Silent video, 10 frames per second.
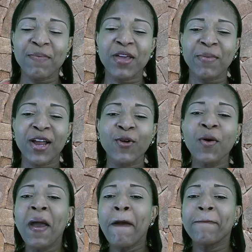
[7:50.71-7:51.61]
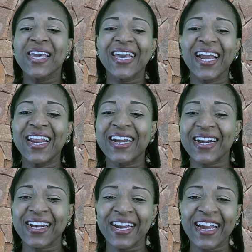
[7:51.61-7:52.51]
de mi hermano Miguel
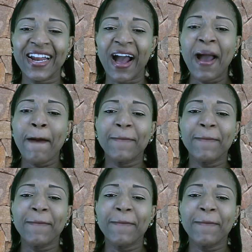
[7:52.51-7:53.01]
Herrera.